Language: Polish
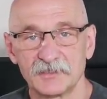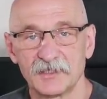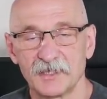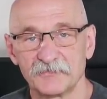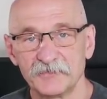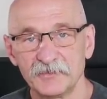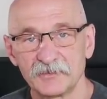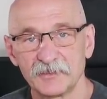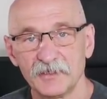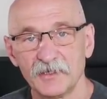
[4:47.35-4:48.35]

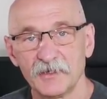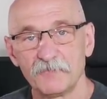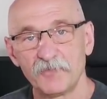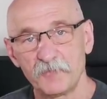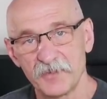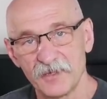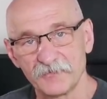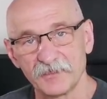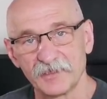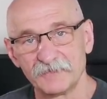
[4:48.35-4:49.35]
grafik
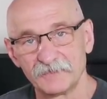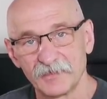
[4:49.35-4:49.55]
poprawia,